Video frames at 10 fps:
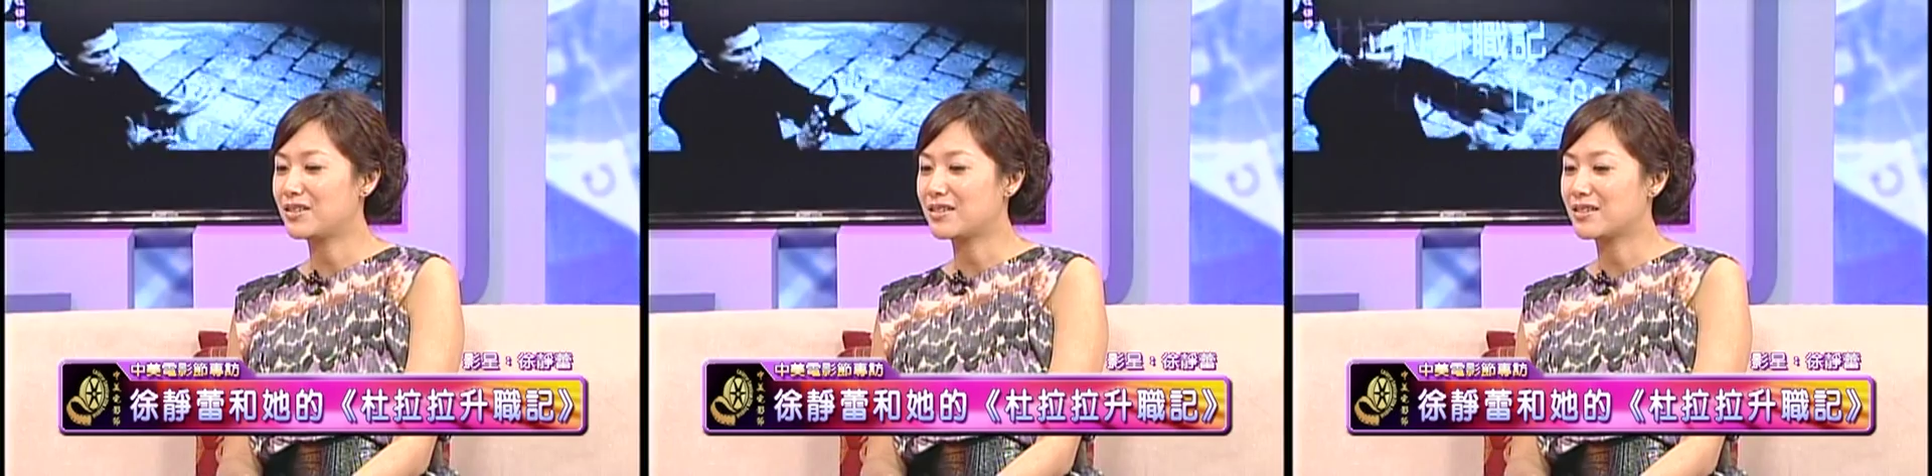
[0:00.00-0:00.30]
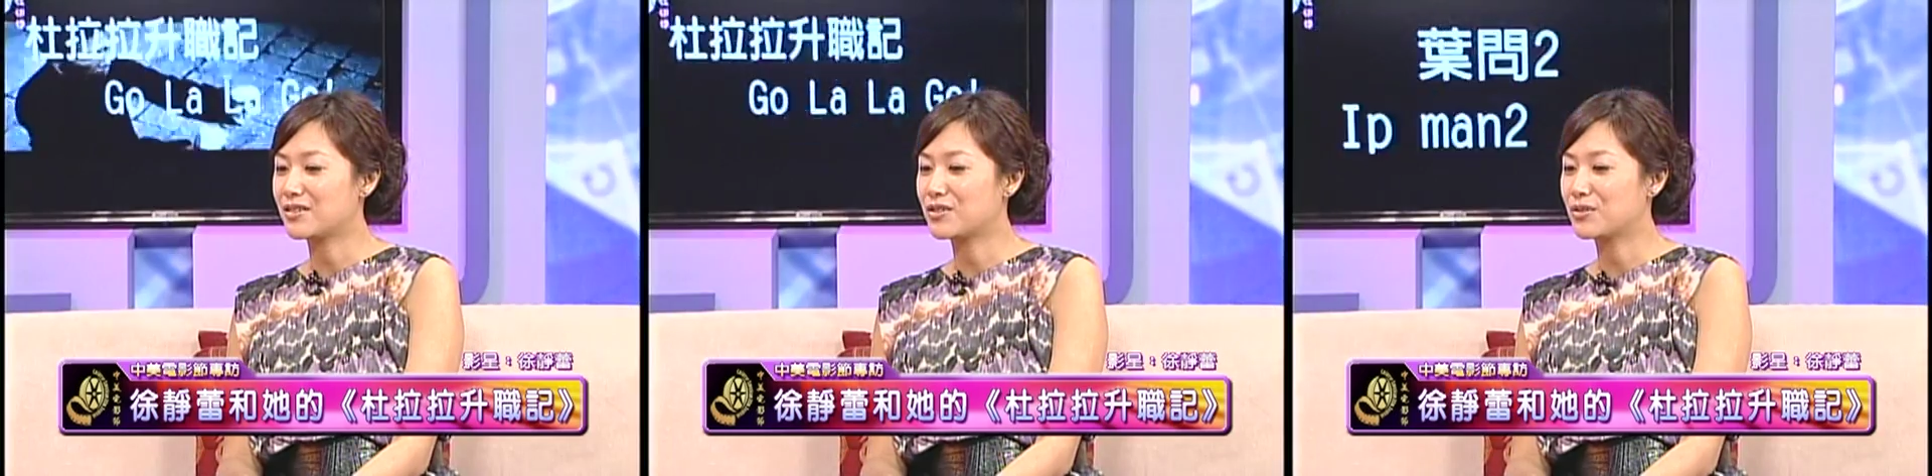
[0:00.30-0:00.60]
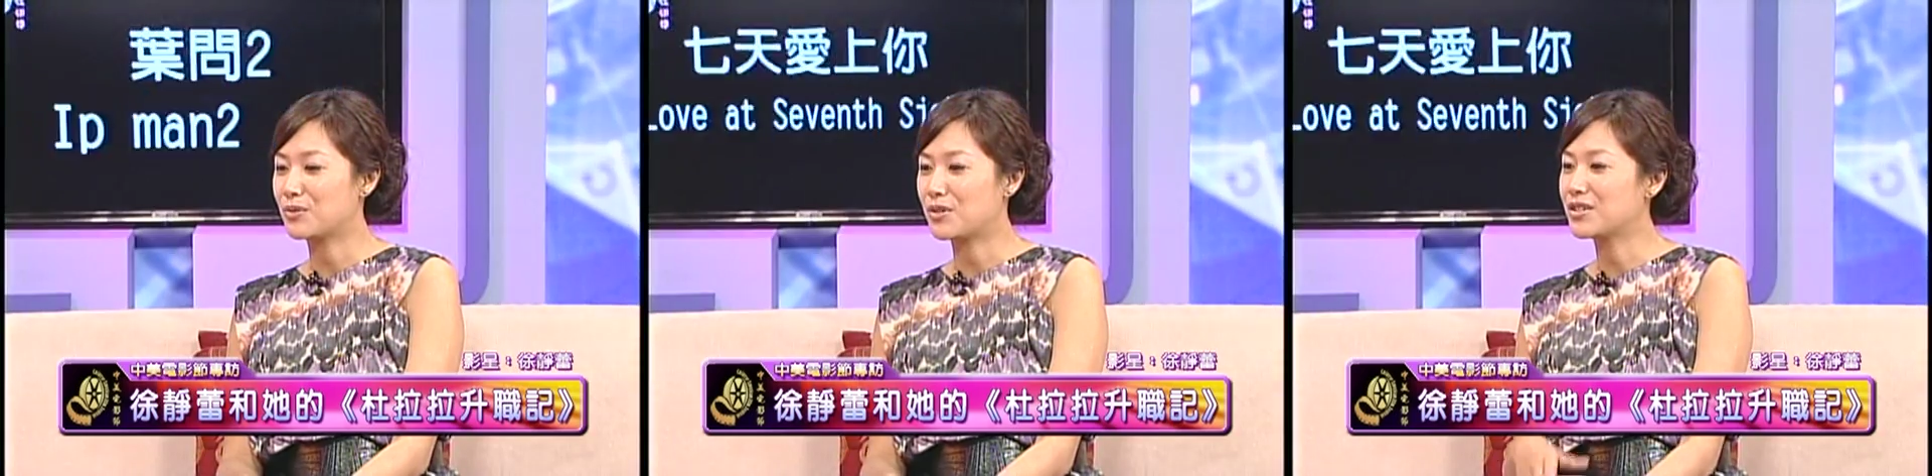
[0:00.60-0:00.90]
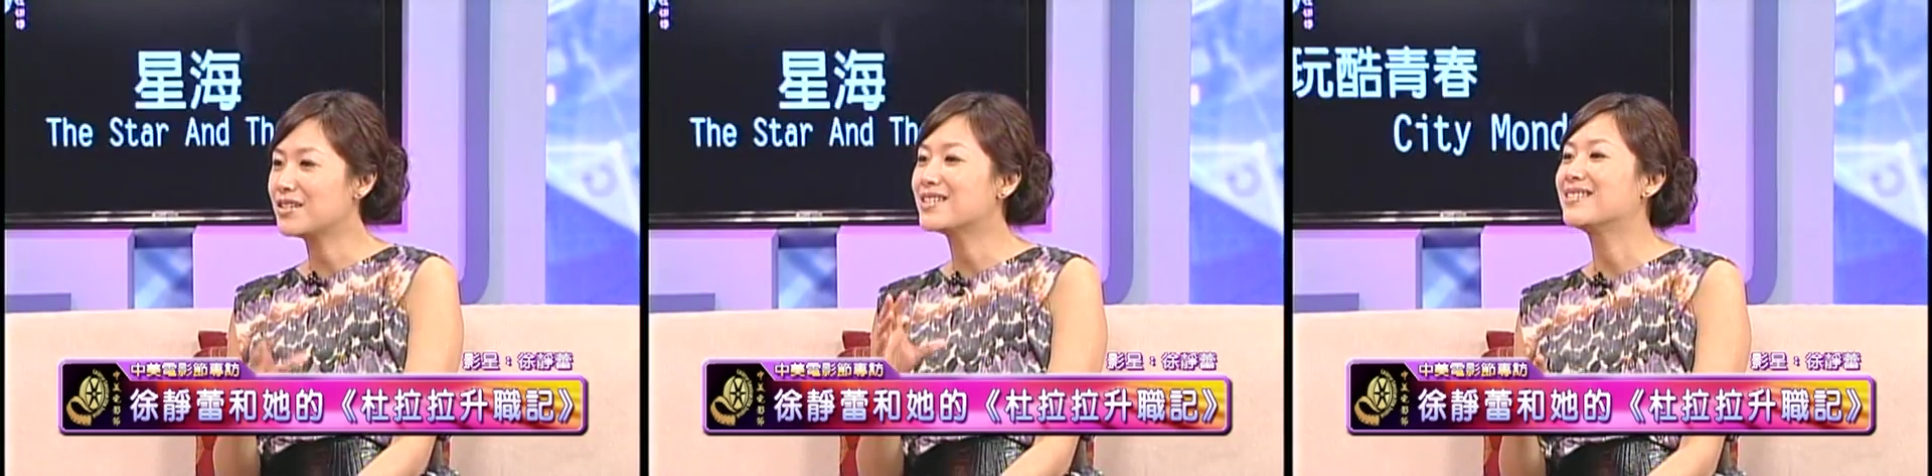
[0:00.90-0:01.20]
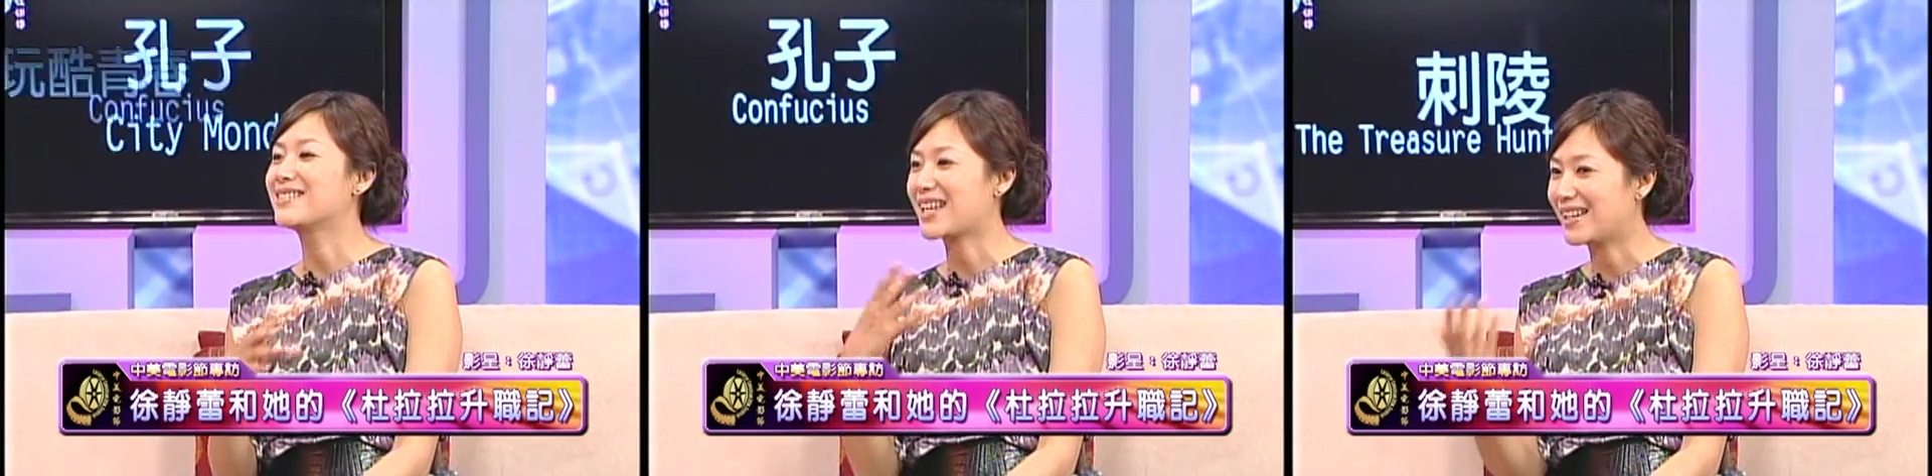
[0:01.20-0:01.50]
这个是我真
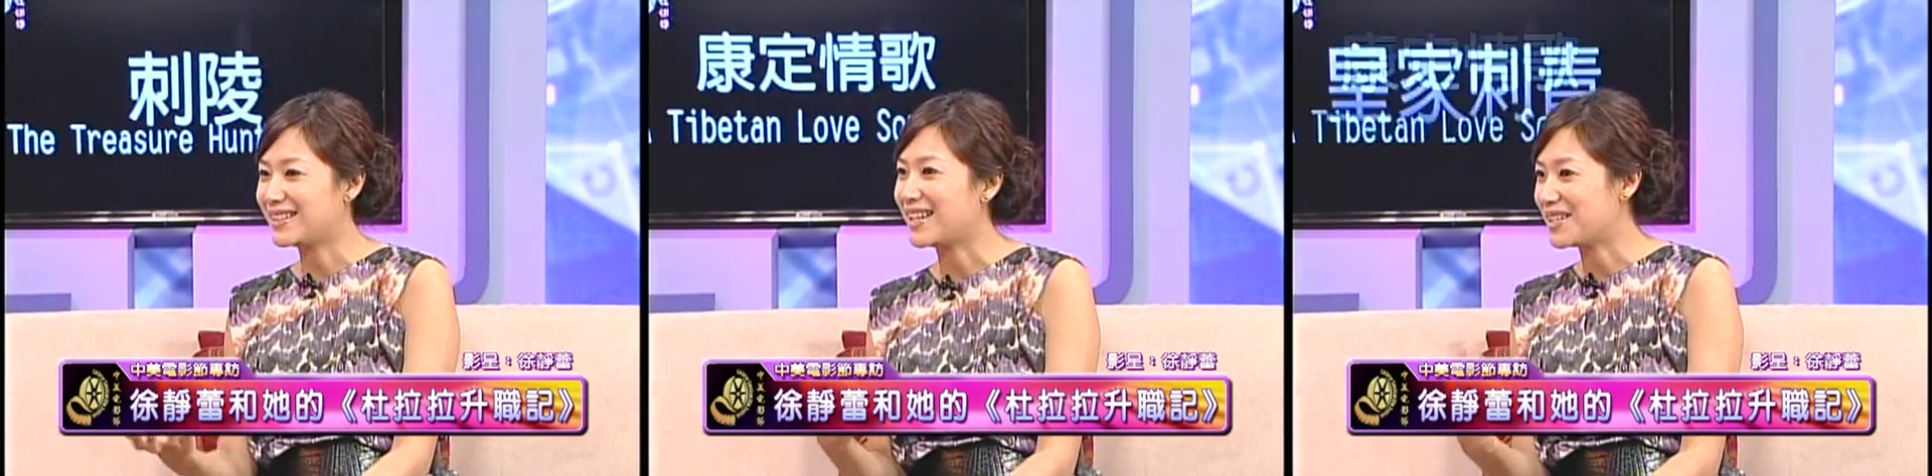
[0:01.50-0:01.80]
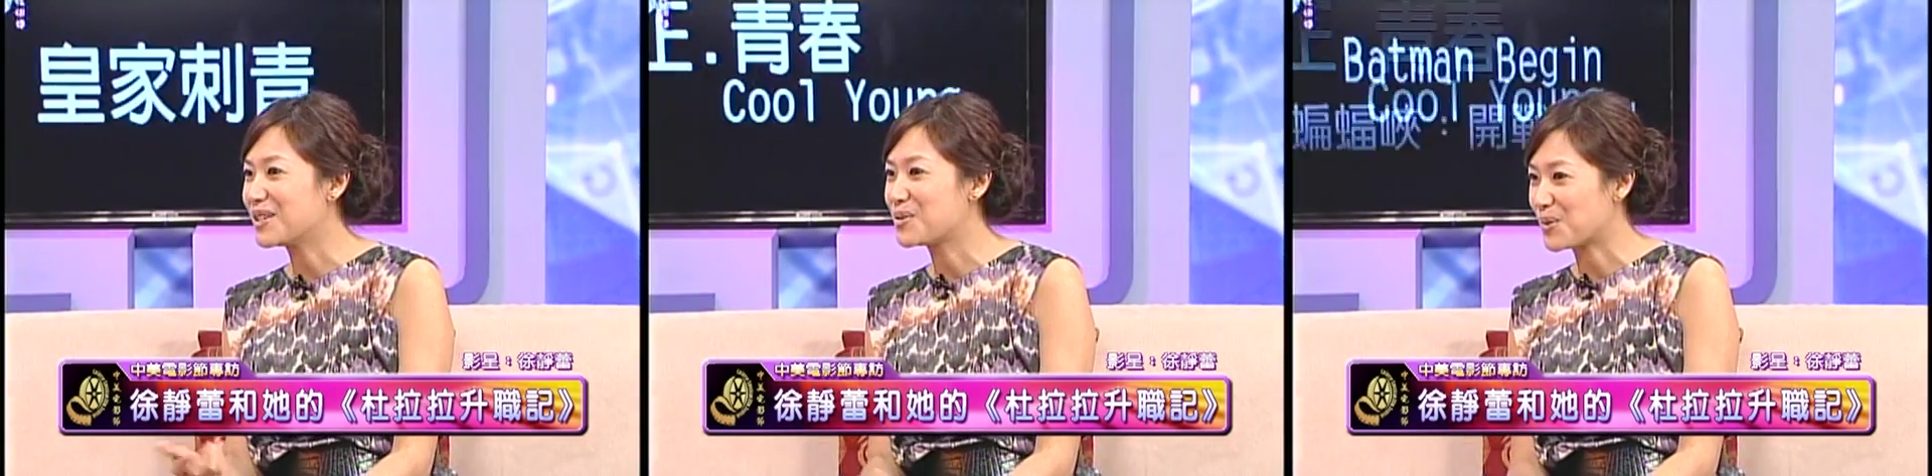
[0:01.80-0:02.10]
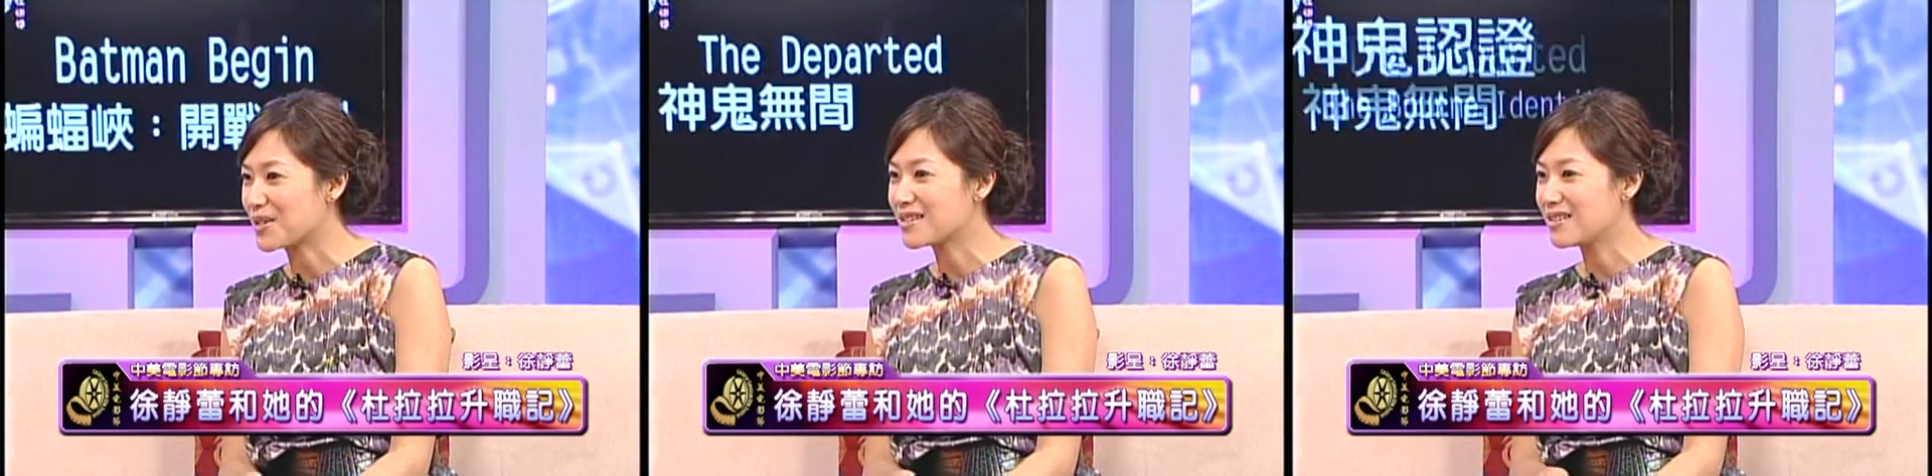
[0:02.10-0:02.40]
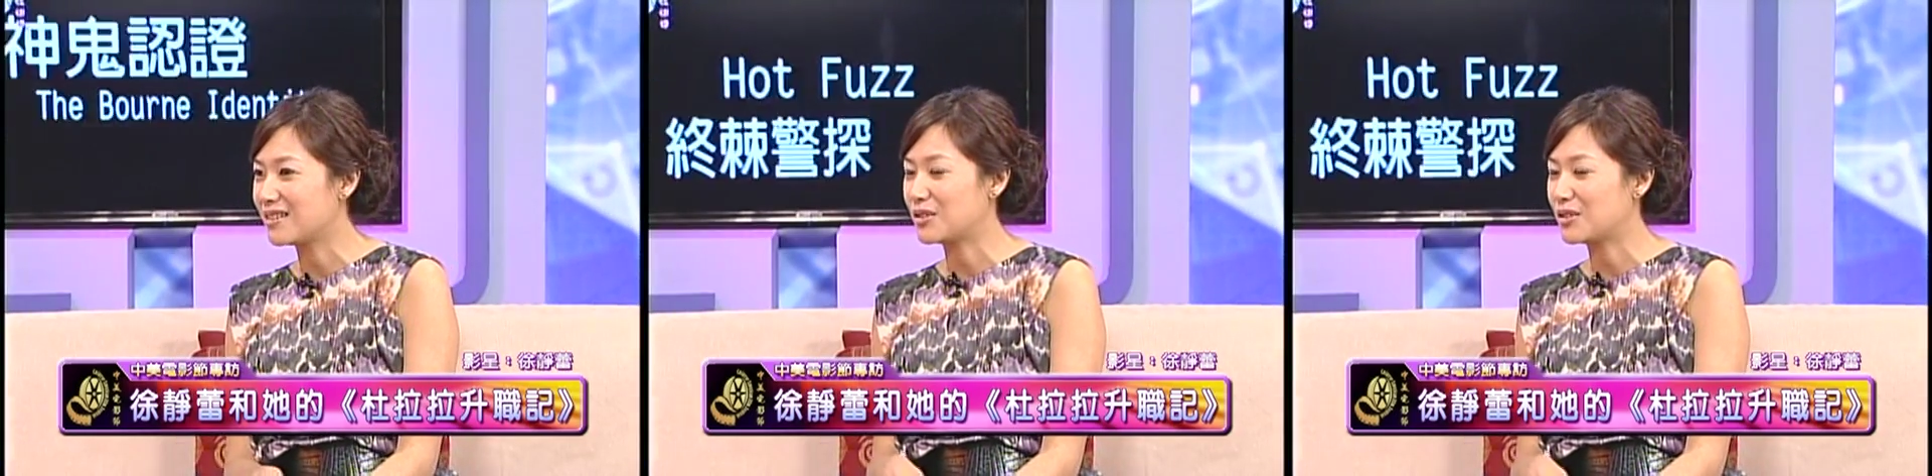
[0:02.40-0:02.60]
正在演一个角色，